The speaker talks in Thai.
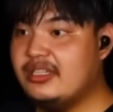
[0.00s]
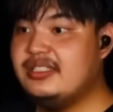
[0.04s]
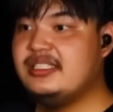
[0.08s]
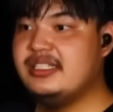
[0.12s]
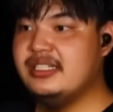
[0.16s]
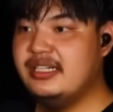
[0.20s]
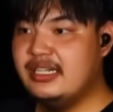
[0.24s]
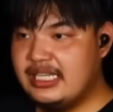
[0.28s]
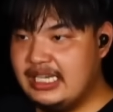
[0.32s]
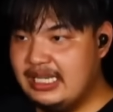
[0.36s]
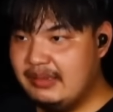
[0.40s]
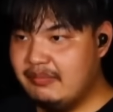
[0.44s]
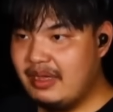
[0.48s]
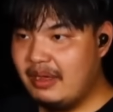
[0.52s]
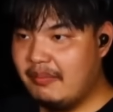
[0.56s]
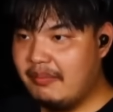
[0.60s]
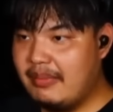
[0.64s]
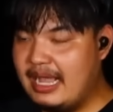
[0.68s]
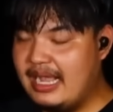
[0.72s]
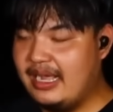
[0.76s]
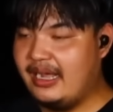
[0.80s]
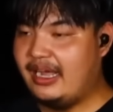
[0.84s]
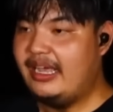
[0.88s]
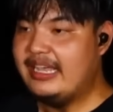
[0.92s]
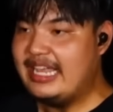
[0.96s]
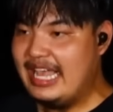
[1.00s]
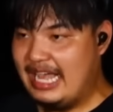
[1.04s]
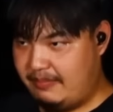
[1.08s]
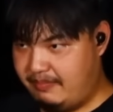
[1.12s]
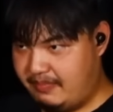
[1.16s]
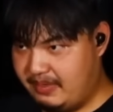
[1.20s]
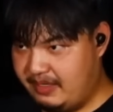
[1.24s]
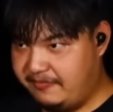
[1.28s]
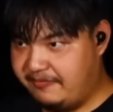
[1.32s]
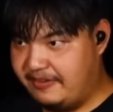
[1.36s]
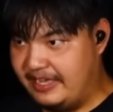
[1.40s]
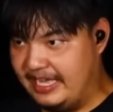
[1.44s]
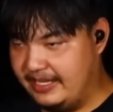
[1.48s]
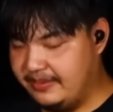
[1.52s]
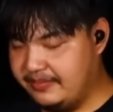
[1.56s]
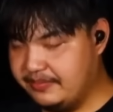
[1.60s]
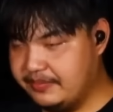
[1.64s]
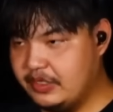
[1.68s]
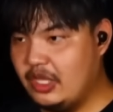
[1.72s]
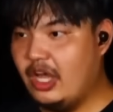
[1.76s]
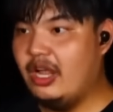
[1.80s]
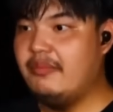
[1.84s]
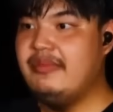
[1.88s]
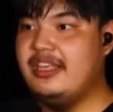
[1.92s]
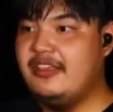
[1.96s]
ตอนซื้อกินมากๆก็อยากมีแฟ
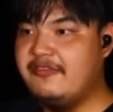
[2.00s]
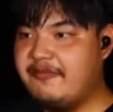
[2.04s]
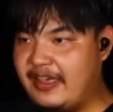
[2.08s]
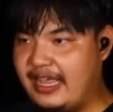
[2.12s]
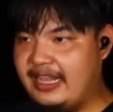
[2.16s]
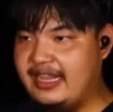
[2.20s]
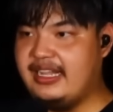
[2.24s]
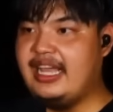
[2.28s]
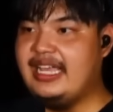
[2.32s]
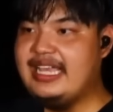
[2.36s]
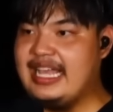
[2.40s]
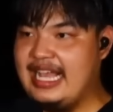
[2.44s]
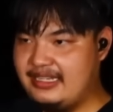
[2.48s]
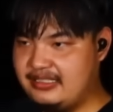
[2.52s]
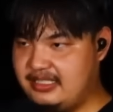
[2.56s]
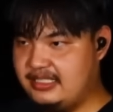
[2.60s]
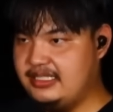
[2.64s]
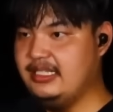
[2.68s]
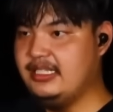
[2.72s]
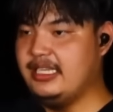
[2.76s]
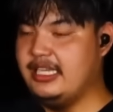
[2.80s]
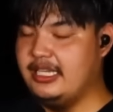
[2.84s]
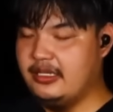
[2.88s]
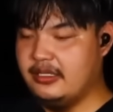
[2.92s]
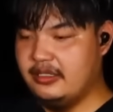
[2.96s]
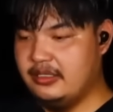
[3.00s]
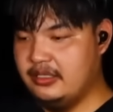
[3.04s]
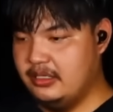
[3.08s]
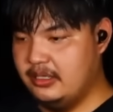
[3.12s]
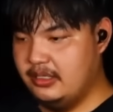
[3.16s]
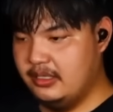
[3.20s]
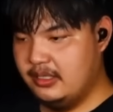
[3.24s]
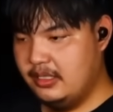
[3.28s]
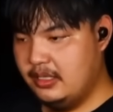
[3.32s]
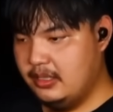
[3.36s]
น ตอนมีแฟนก็อยากซื้อกิน